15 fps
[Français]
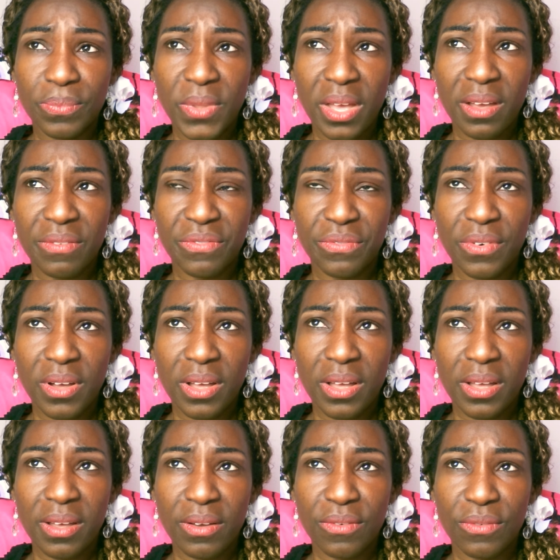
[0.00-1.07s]

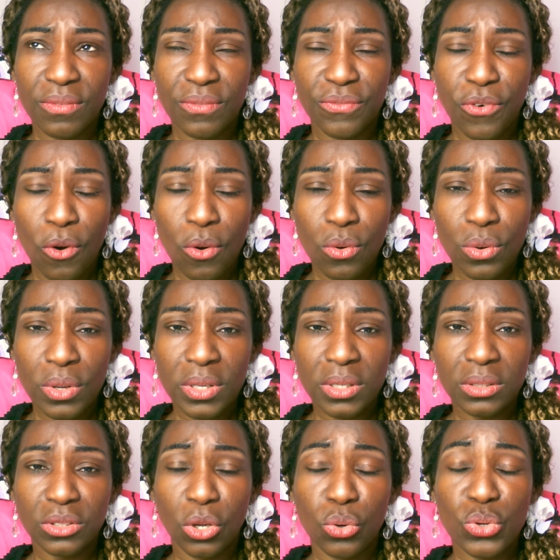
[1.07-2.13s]
euh, vont
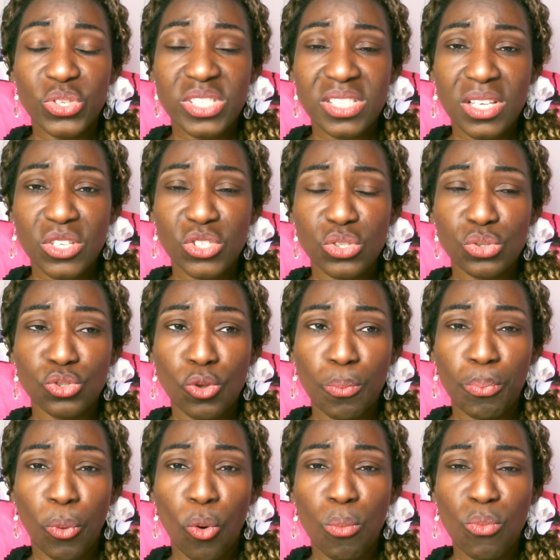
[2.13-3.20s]
dans le sens de
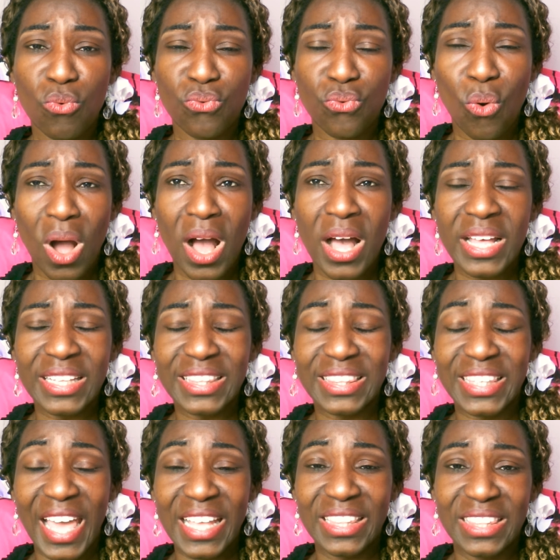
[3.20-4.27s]
promouvoir,
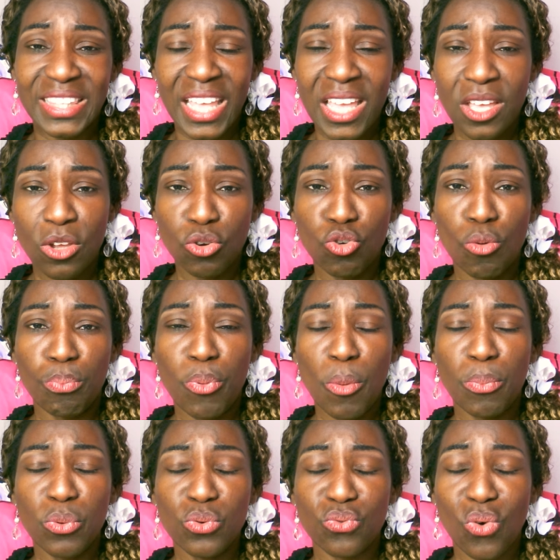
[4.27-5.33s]
d'aider le
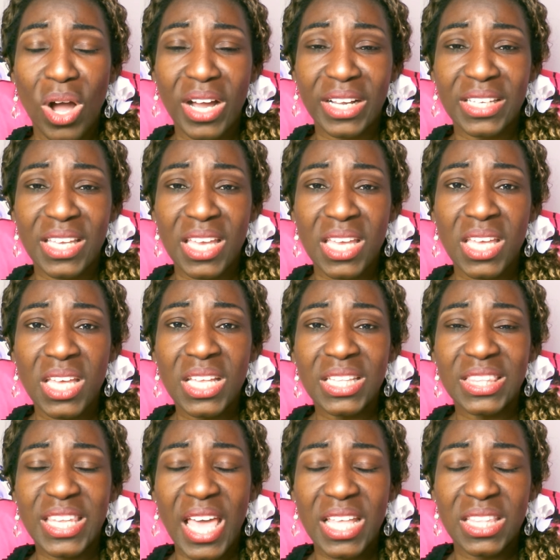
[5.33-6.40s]
peuple ivoirien,
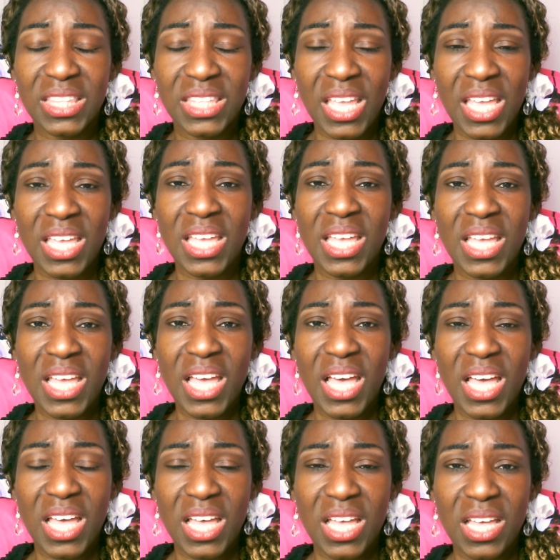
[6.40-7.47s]
d'aider
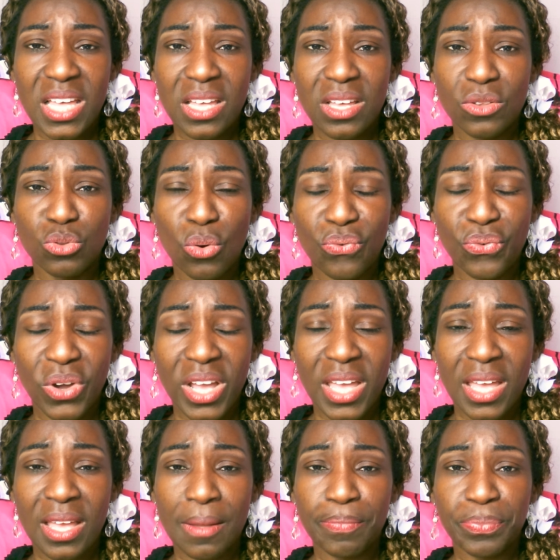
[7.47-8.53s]
nos
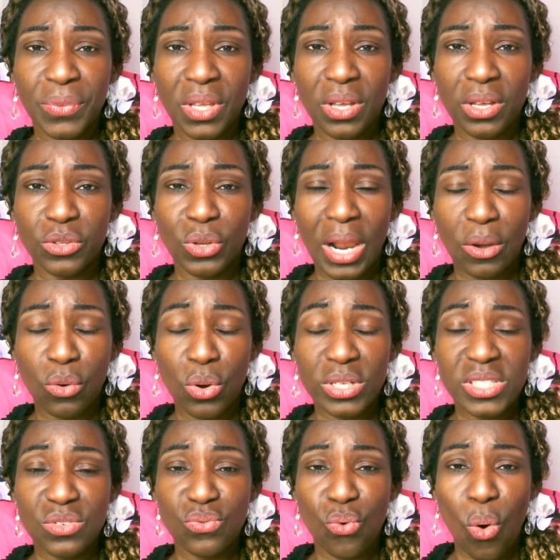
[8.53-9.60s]
frères de la
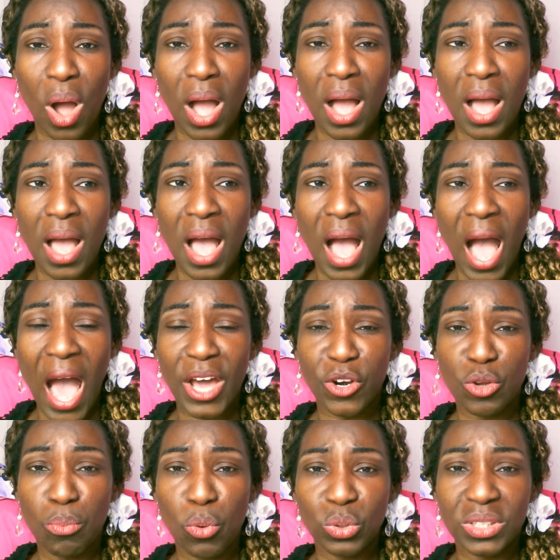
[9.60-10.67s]
Côte d'Ivoire à
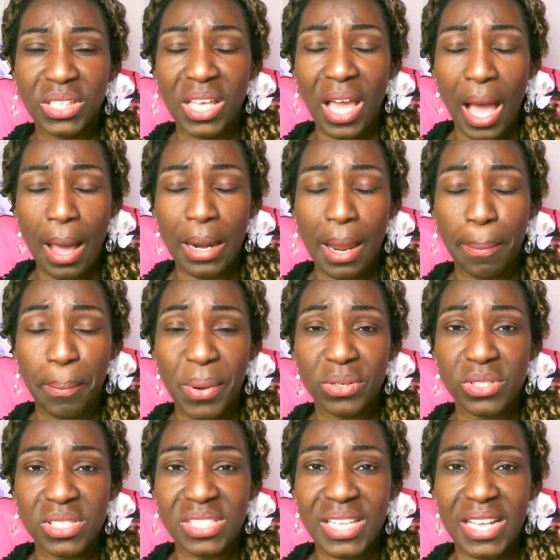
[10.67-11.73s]
remonter à la
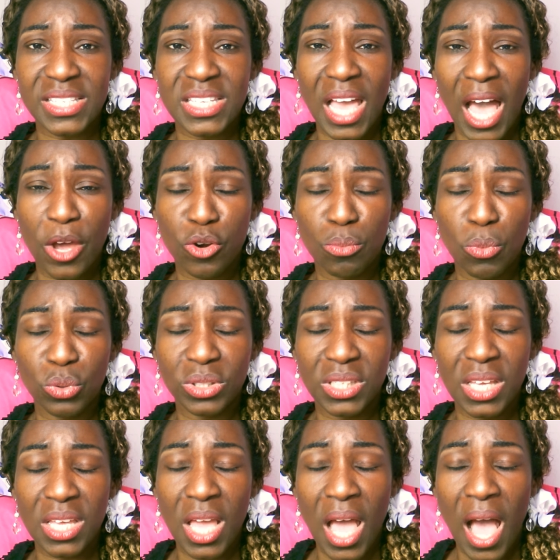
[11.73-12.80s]
pente, c'est-à-dire à
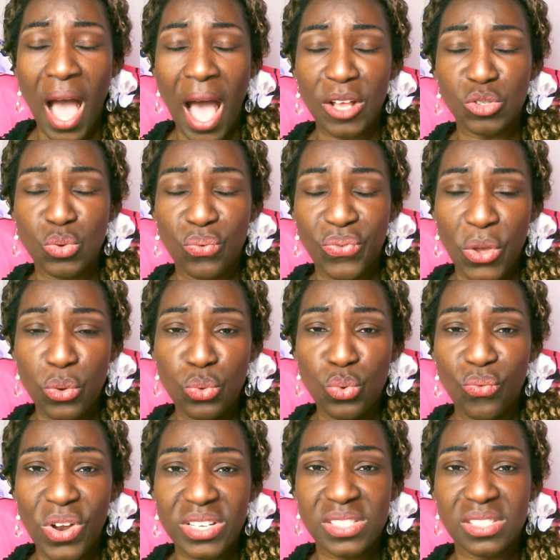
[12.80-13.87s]
remonter, à se faire une
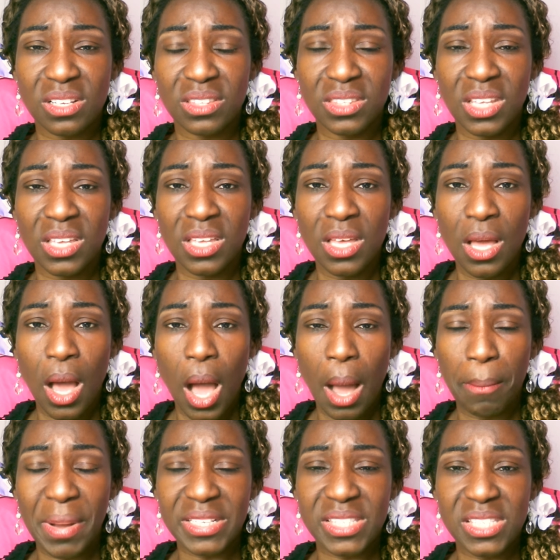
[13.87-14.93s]
nouvelle santé
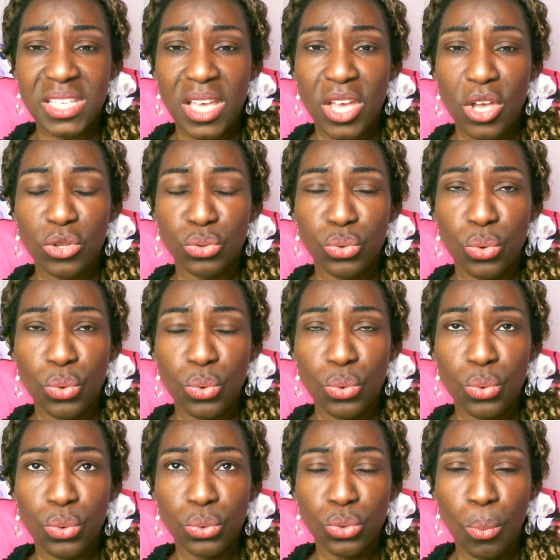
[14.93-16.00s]
en matière
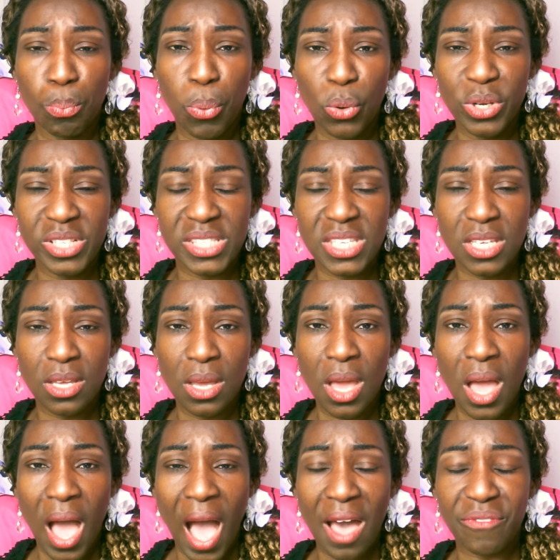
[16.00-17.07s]
de, politique,
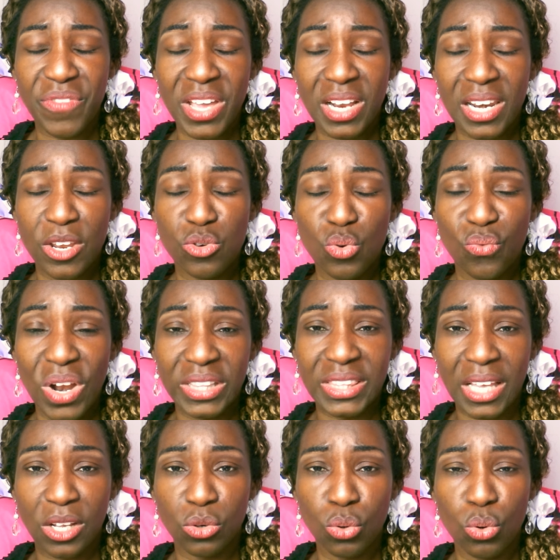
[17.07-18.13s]
avec les nouvelles
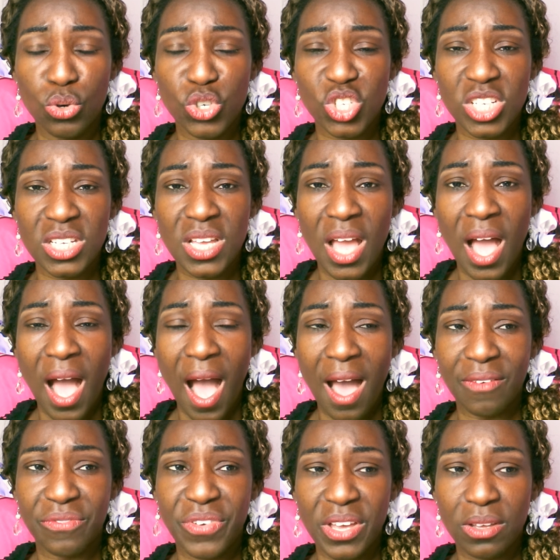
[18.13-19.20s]
technologies,
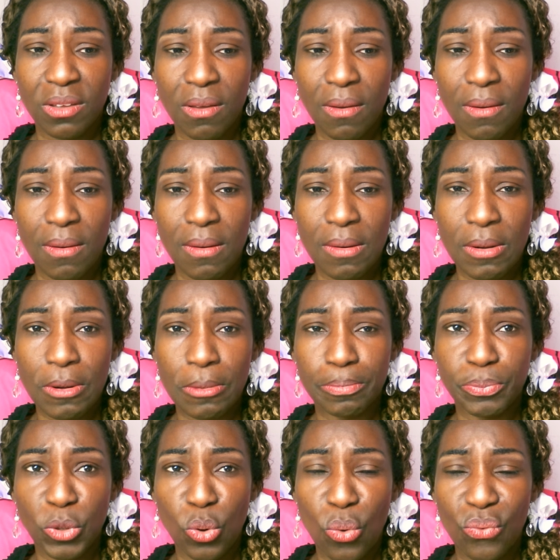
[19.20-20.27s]
avec euh,
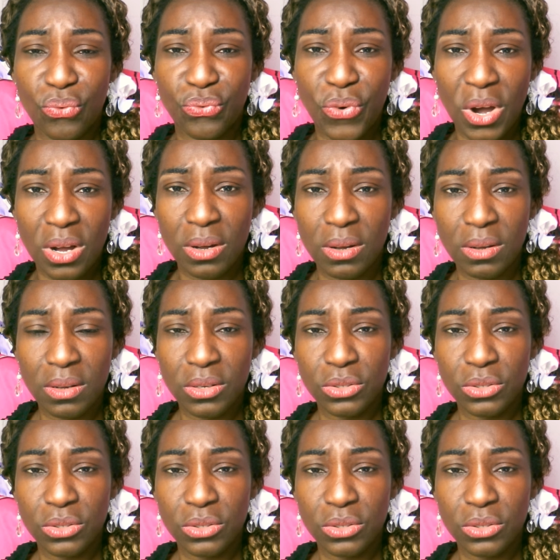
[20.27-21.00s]
le vent